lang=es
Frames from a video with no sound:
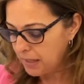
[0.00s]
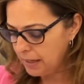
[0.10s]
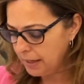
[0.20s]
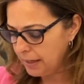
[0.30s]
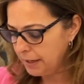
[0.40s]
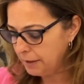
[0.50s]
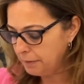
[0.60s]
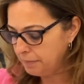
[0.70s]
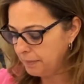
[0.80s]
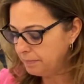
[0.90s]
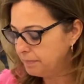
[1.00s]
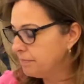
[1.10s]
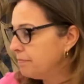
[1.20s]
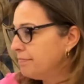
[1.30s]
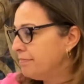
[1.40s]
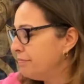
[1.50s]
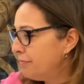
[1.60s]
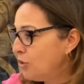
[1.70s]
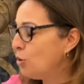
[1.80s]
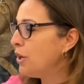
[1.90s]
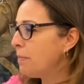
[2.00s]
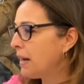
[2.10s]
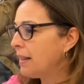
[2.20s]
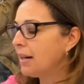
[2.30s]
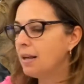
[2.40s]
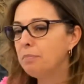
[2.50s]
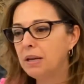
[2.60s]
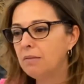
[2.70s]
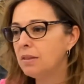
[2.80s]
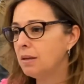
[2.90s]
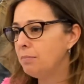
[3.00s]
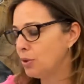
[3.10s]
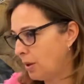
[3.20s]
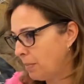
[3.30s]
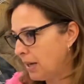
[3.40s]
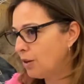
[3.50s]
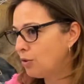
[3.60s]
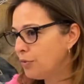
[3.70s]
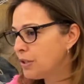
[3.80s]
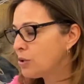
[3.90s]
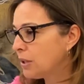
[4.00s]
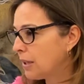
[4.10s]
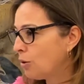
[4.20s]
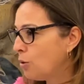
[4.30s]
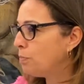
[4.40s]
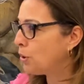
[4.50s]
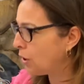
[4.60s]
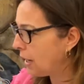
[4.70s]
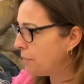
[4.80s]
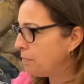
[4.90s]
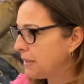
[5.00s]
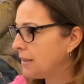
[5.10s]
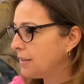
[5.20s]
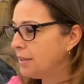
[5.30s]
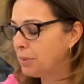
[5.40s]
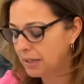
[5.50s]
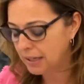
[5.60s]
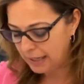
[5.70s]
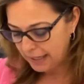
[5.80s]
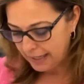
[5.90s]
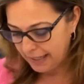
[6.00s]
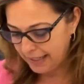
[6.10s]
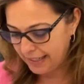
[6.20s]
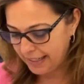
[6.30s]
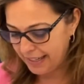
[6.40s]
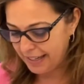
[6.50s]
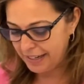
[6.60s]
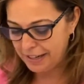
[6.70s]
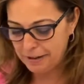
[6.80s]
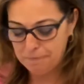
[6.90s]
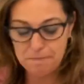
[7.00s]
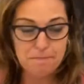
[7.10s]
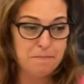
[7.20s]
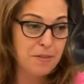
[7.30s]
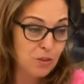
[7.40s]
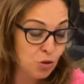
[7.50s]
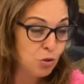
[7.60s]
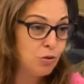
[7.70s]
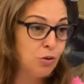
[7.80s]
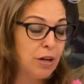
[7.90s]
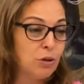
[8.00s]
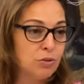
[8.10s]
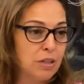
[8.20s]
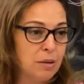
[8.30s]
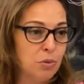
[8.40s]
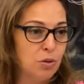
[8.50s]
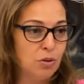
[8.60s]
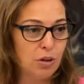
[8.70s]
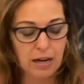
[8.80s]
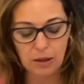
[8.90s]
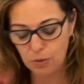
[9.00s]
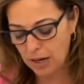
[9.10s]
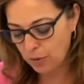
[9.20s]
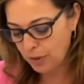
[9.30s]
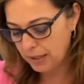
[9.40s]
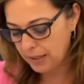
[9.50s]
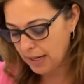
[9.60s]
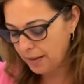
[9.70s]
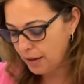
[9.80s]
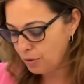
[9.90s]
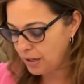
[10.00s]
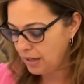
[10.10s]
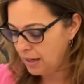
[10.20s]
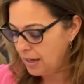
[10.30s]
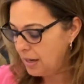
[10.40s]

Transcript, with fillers: eh, no voy a perder la esperanza, pero también les confieso que tengo pocas expectativas en que mm, no nos encontremos a lo largo del día de hoy